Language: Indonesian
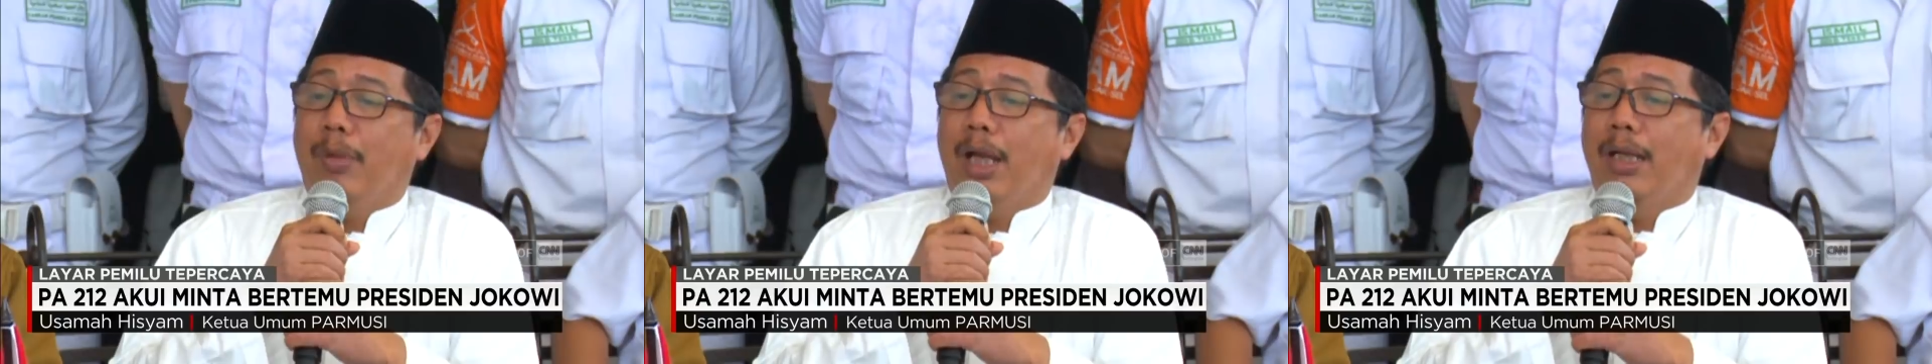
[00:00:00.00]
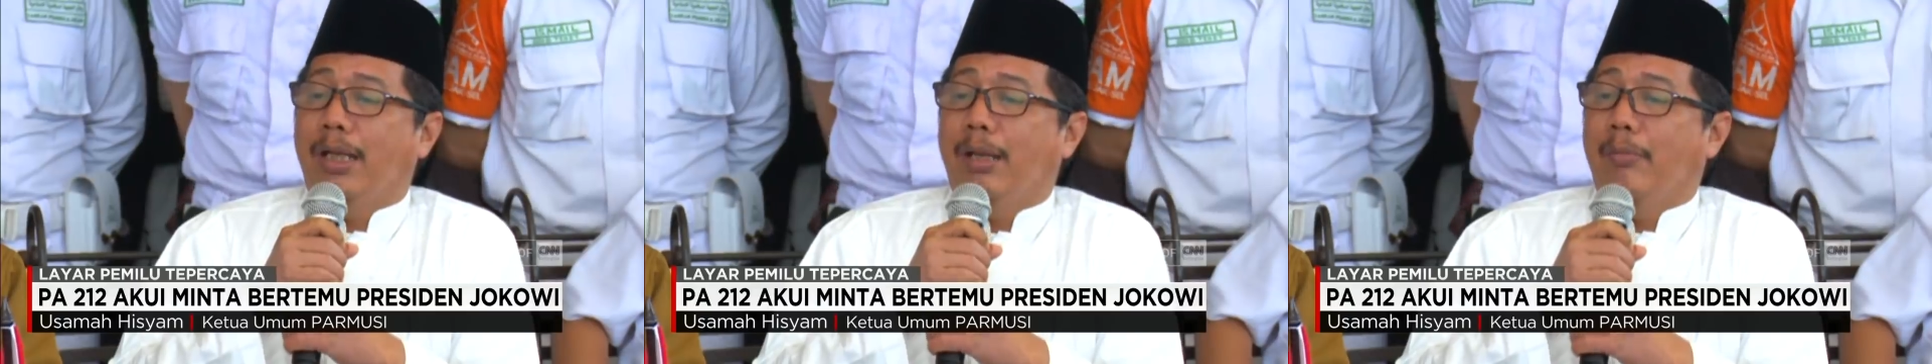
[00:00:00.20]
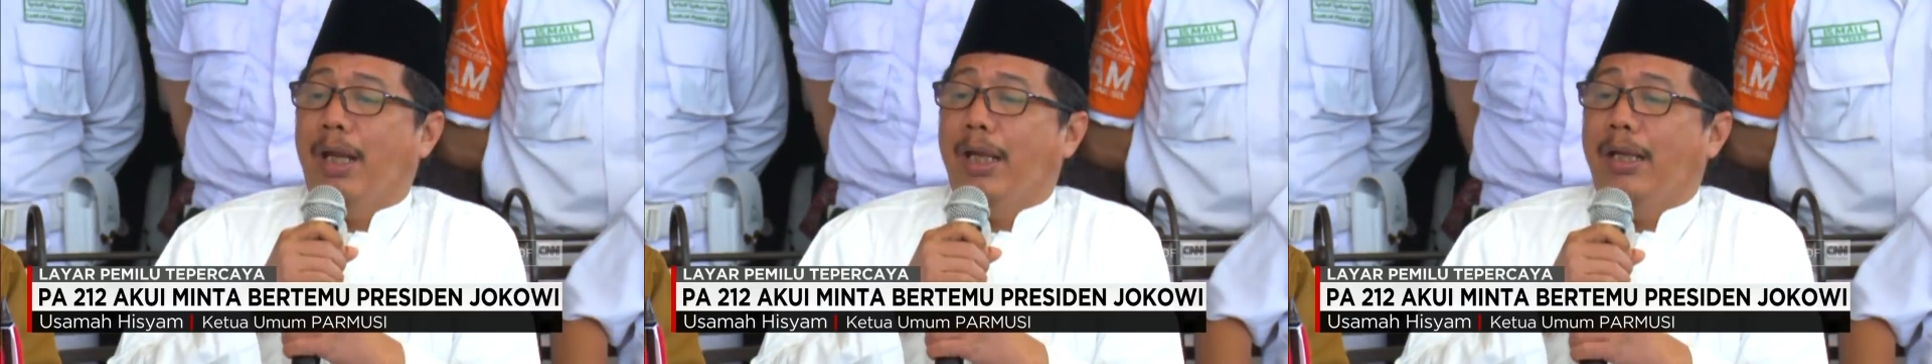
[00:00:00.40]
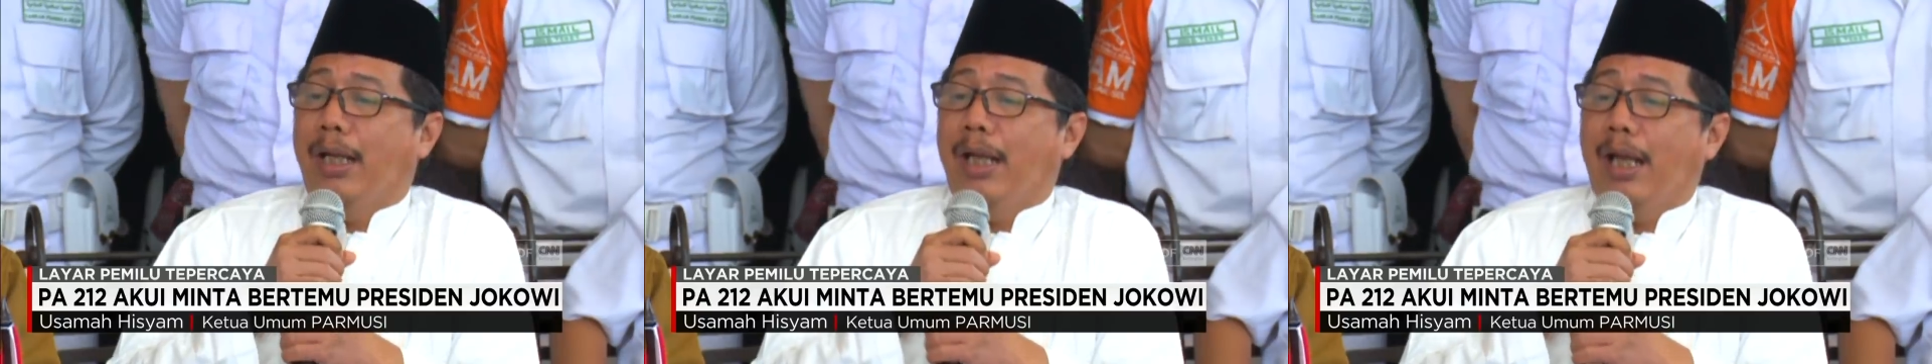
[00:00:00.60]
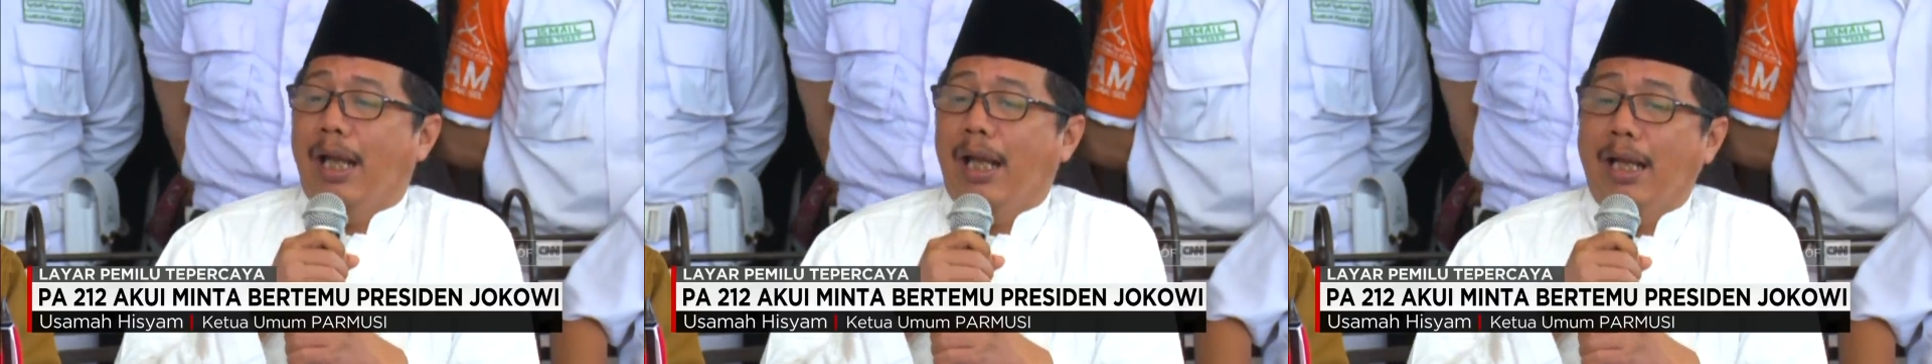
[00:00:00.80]

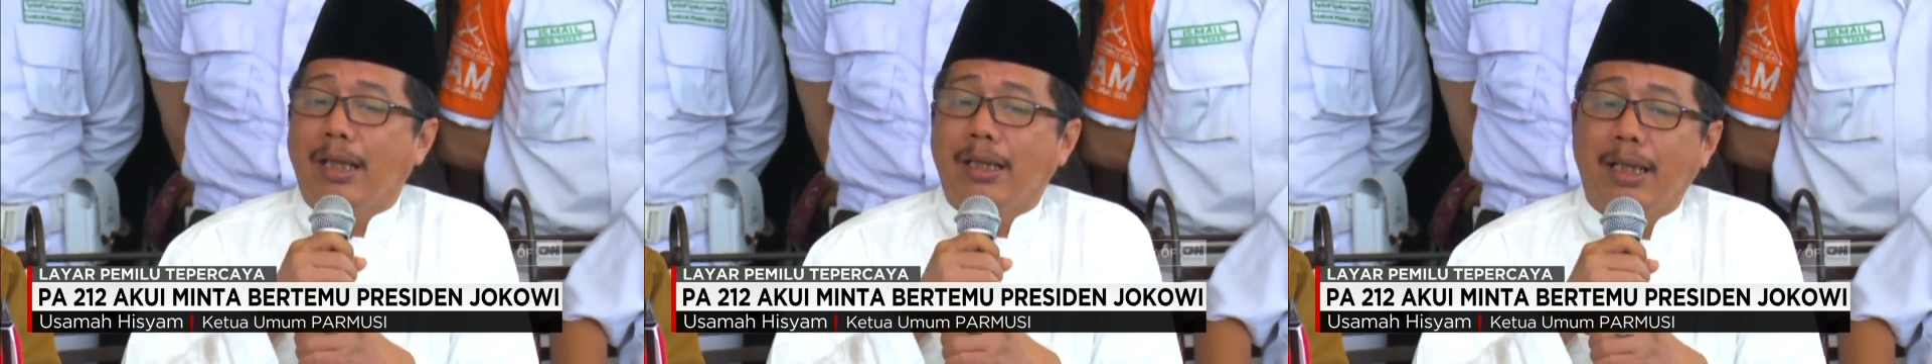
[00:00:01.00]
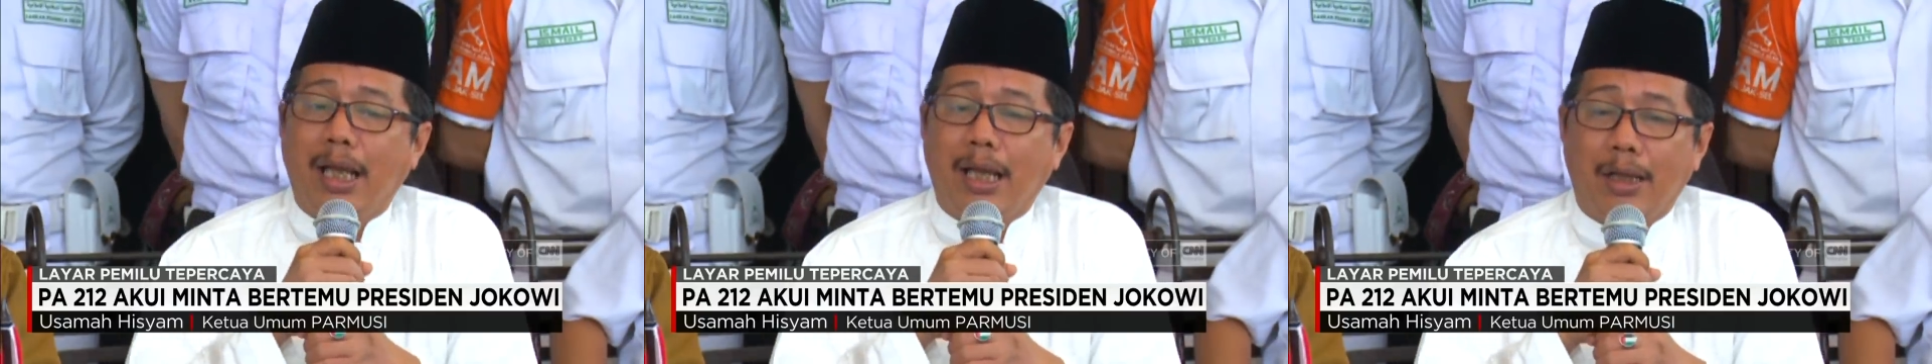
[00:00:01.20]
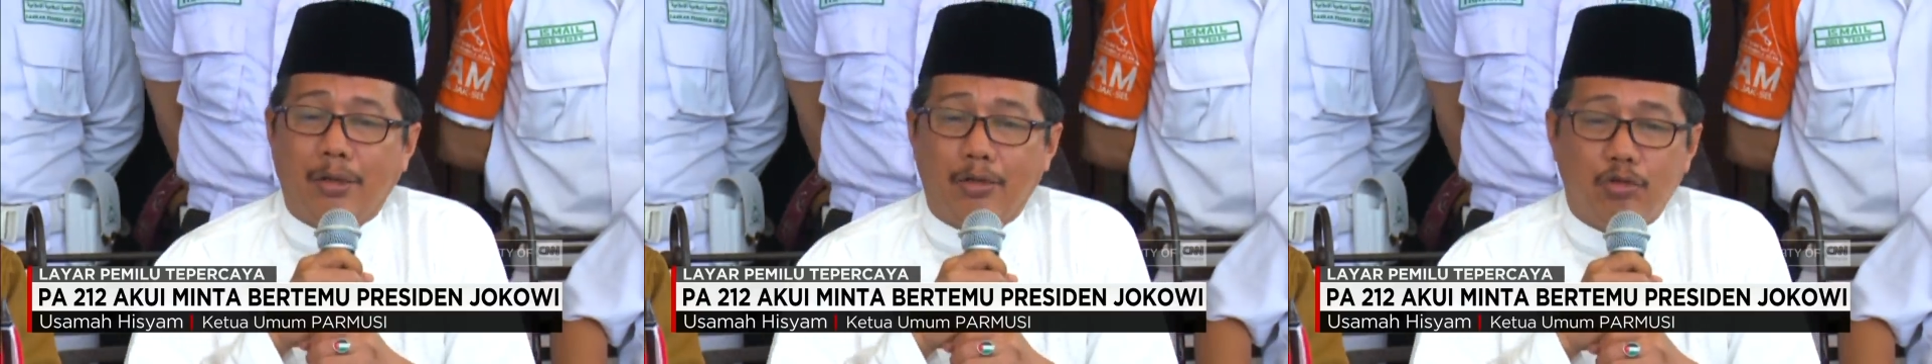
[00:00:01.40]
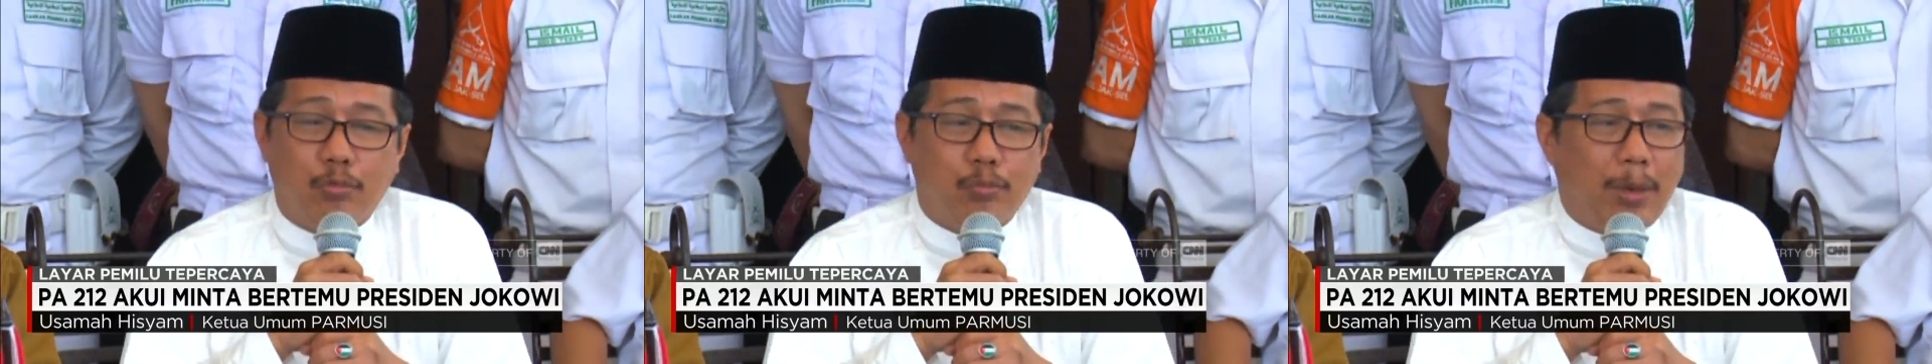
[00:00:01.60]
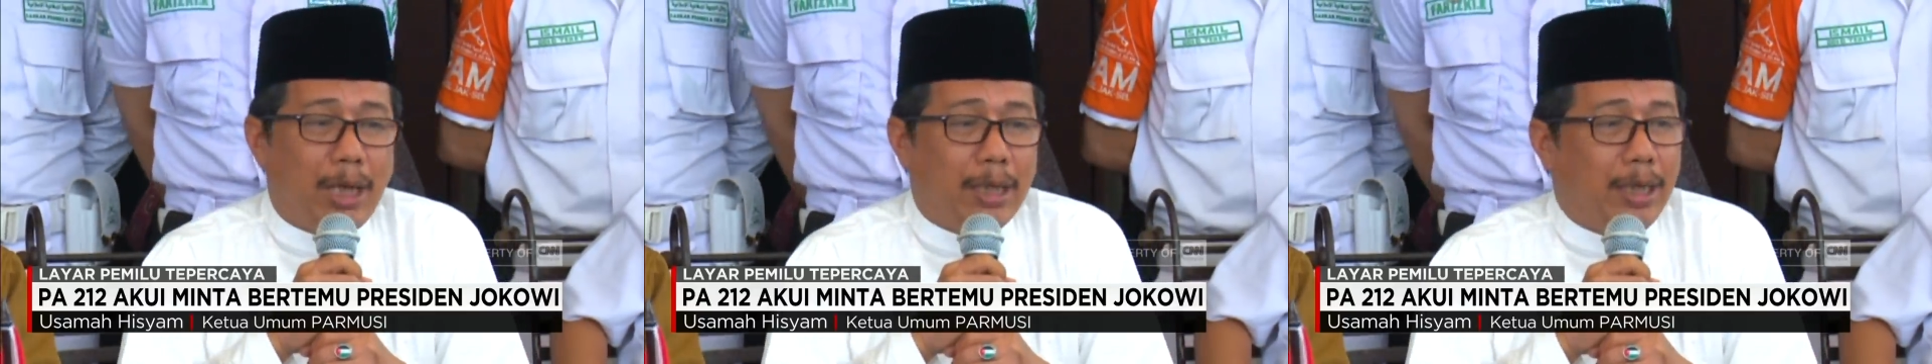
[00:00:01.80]
bagaimana agar
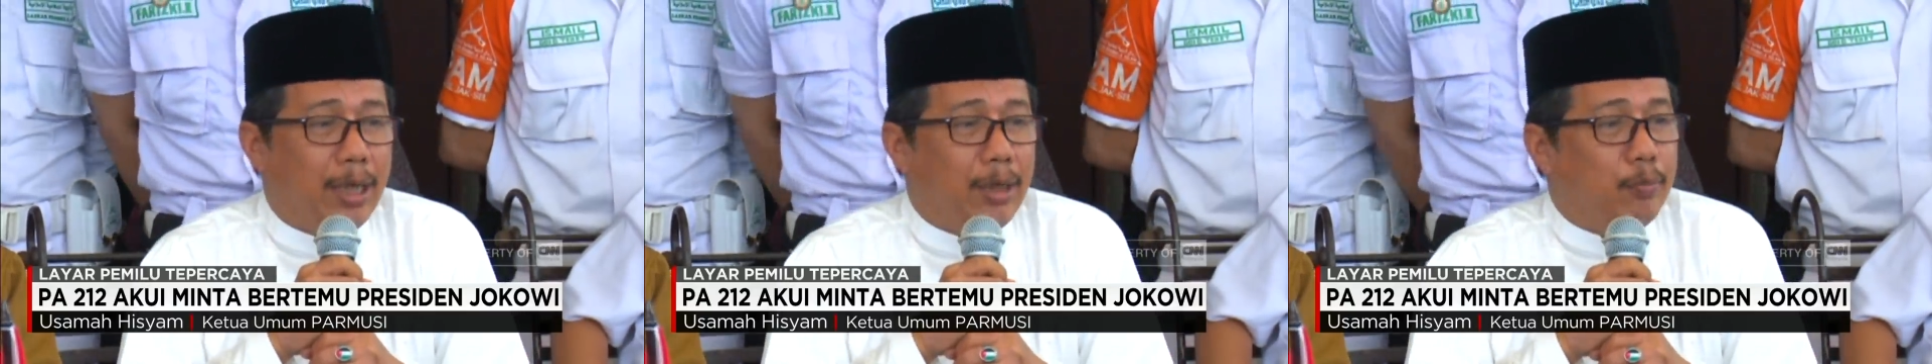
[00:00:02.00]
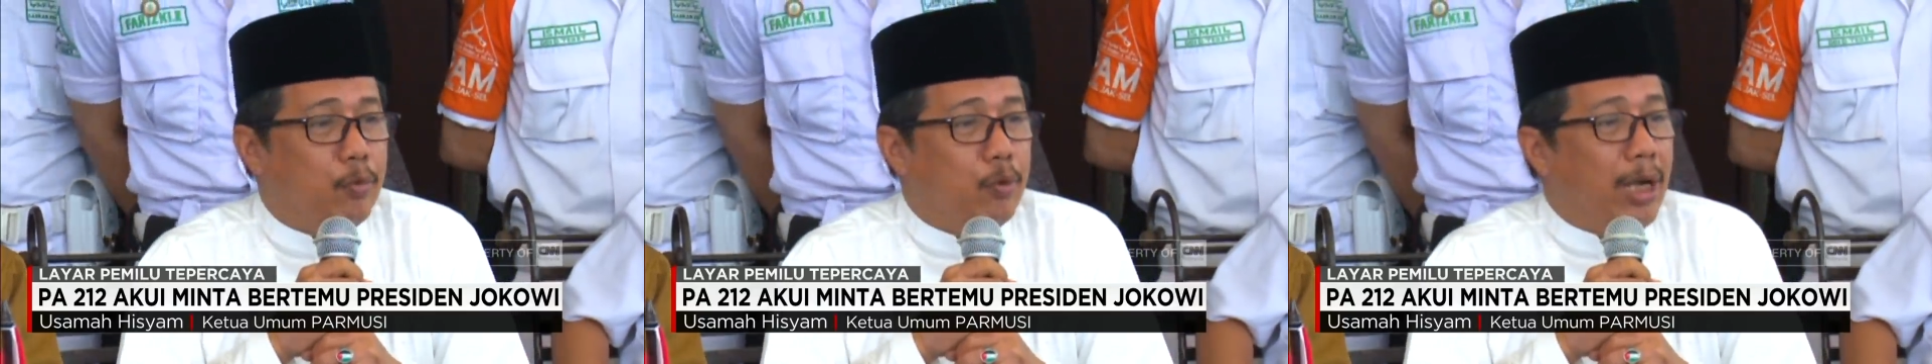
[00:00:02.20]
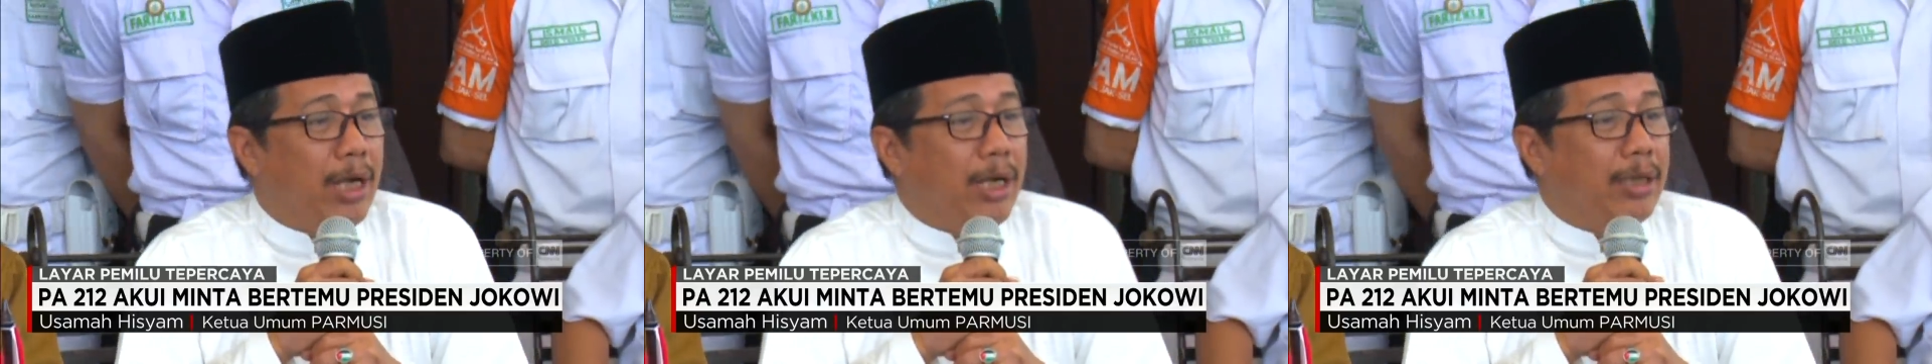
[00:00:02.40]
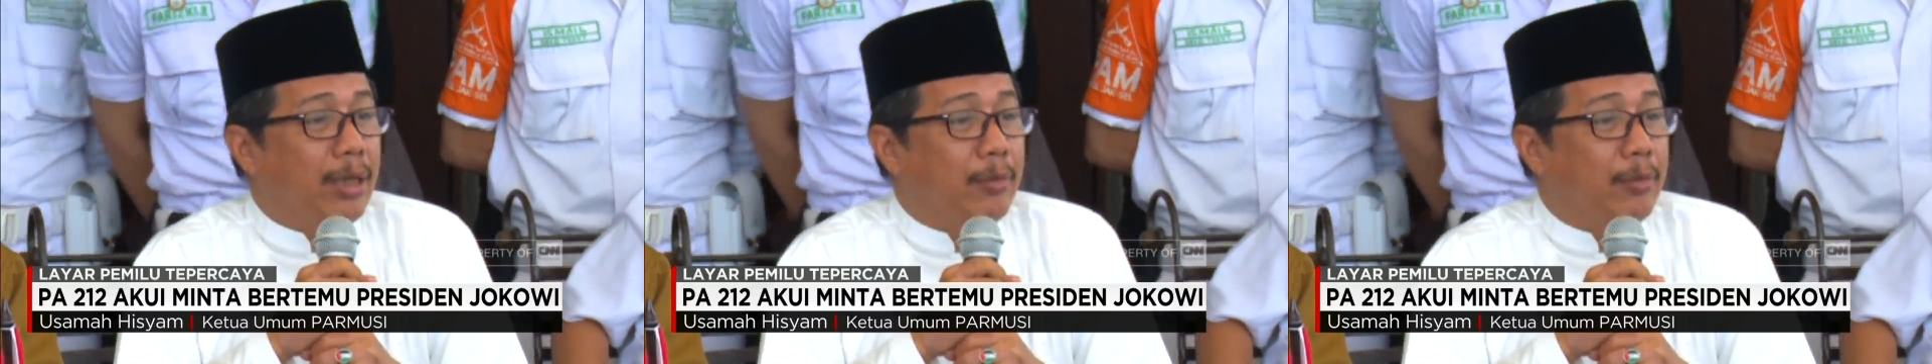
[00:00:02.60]
supaya kepulangan